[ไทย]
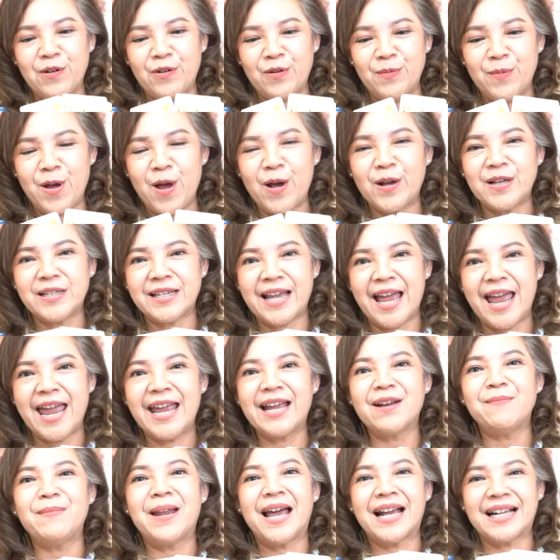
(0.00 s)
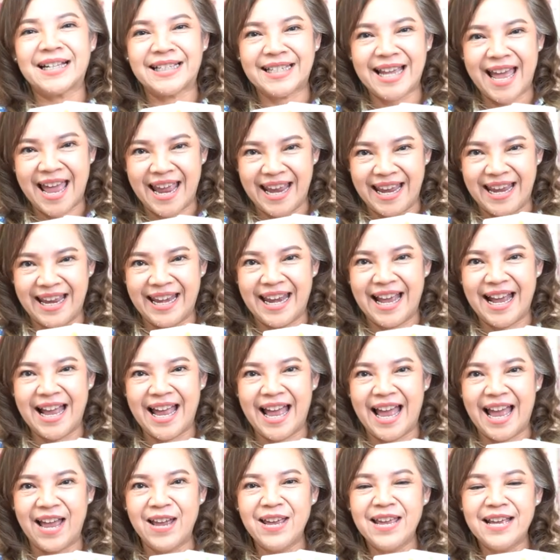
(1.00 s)
คุณพ่อก็จะให้กำลังใจนะ
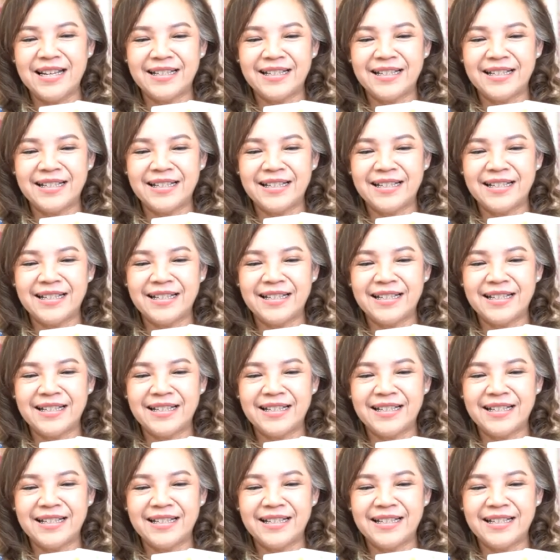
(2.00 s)
คะ